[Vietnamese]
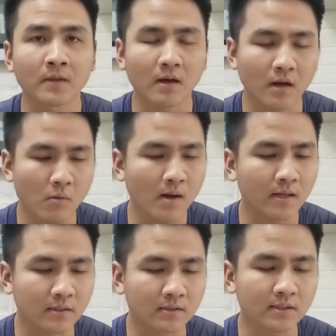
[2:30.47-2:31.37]
À, không
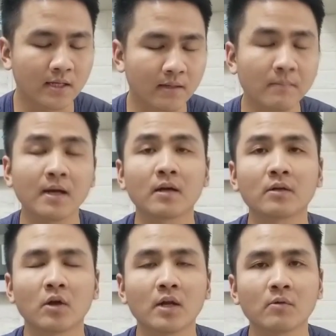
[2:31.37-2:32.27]
hẳn như thế mà
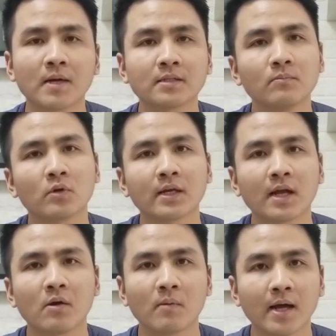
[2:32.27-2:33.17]
nói là con 3.1 nghe
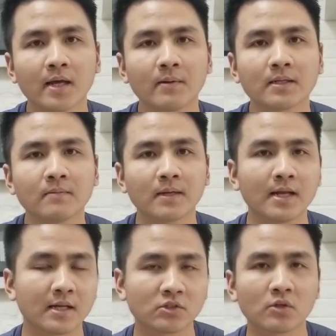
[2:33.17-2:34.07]
nhạc không hay các bạn nhé mà
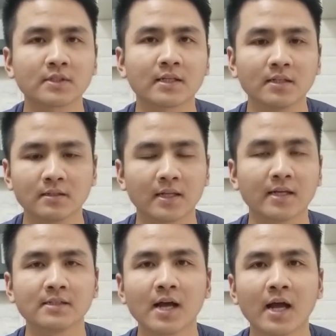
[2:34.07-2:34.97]
đây là so sánh thực
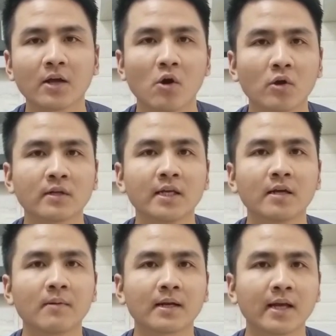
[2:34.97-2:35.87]
tế giữa hai con khi
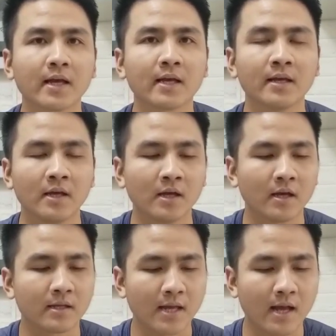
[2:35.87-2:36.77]
các bạn nghe
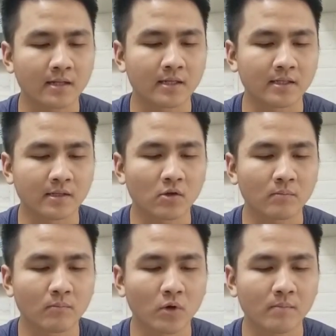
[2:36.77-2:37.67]
à, nhạc thì
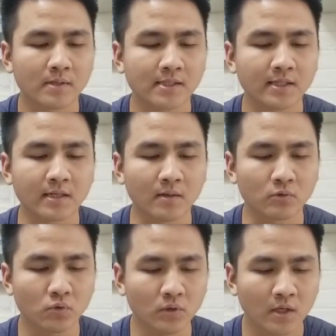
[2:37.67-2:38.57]
con 450 sẽ nhỉnh hơn
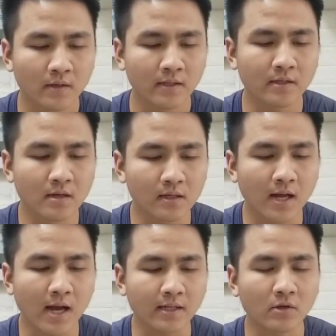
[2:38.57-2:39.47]
một chút thì ngược
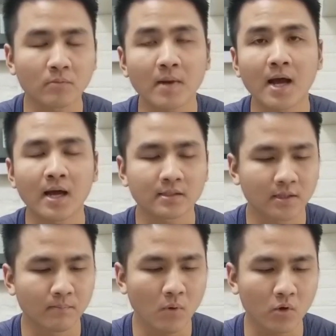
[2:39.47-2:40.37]
lại thì con
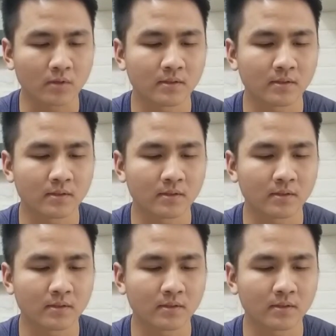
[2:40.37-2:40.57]
3.1